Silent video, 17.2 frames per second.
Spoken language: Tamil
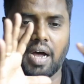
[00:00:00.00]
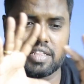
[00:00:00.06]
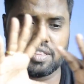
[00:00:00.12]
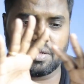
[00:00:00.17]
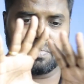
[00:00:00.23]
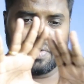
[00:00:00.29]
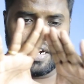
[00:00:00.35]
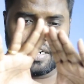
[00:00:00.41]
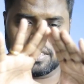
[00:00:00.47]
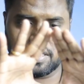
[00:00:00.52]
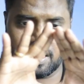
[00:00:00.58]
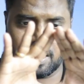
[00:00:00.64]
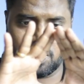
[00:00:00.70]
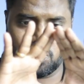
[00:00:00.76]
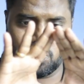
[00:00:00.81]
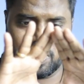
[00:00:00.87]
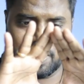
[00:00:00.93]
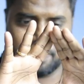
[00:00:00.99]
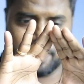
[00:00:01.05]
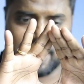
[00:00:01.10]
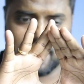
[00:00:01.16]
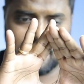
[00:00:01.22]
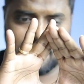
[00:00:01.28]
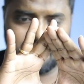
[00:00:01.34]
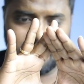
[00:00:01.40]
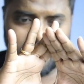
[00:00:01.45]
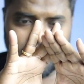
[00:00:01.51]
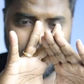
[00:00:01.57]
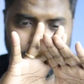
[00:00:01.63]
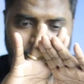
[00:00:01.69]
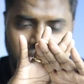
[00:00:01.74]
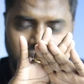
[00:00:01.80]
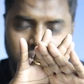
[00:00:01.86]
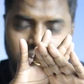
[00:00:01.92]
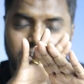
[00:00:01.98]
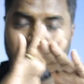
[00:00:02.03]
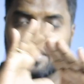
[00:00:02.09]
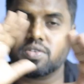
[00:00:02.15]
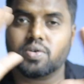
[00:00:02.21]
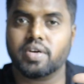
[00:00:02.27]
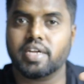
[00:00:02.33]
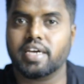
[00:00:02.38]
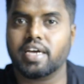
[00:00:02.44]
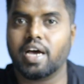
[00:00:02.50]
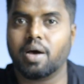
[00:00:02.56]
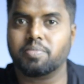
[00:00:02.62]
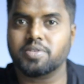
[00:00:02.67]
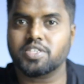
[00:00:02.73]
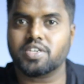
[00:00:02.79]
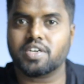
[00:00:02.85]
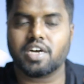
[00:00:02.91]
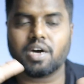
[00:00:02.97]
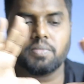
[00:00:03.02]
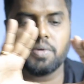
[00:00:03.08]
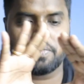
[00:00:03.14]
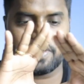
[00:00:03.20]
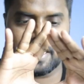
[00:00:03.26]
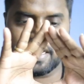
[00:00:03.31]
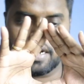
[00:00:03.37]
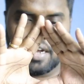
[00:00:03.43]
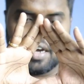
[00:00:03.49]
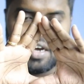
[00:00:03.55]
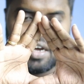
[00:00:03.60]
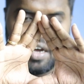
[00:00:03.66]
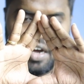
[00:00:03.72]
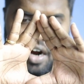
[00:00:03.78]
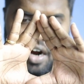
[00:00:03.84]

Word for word: அந்த பிளேட்ஸ் எல்லாம் உள்ளே இப்படி அலைன் பண்ணியிருப்பாங்க ஸோ நீங்கள் அப்பச்சரை கம்மி பண்ணிங்கன்னா